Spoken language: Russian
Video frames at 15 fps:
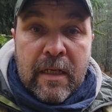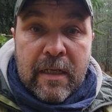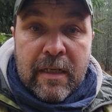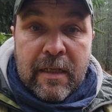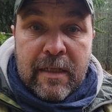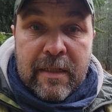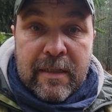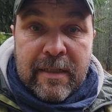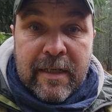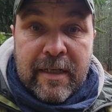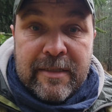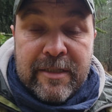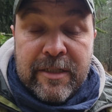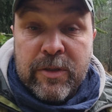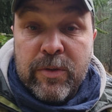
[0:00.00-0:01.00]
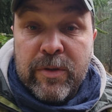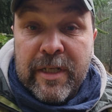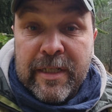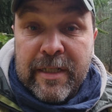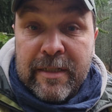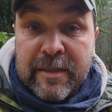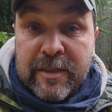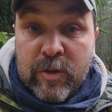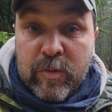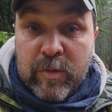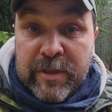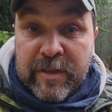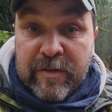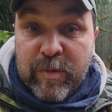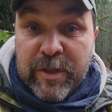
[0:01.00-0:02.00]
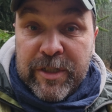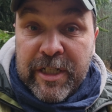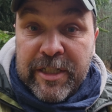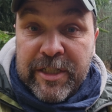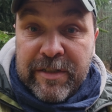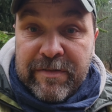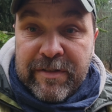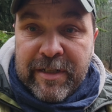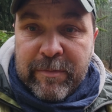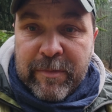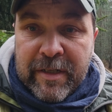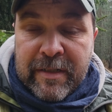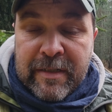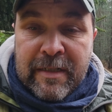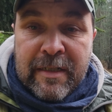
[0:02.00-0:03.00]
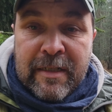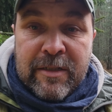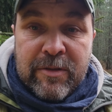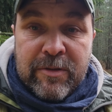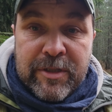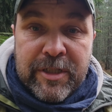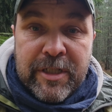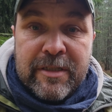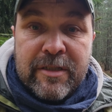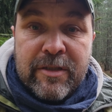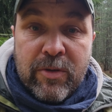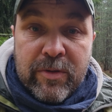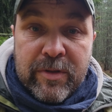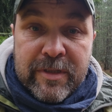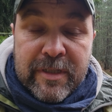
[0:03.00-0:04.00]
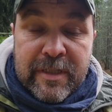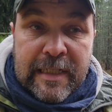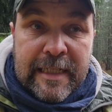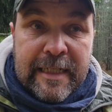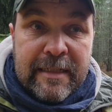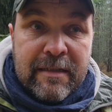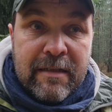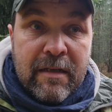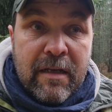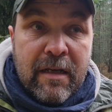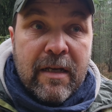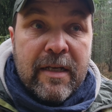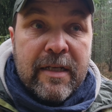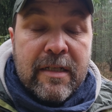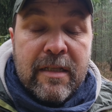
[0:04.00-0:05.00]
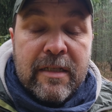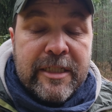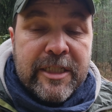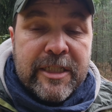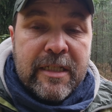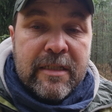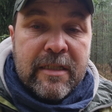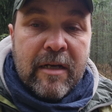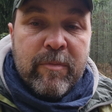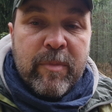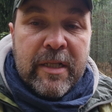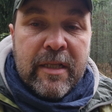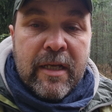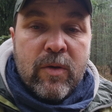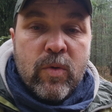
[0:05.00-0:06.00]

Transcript: а, на территории Ленинградской области в ближайшее время. То есть сейчас строится. Это экологическая тропа на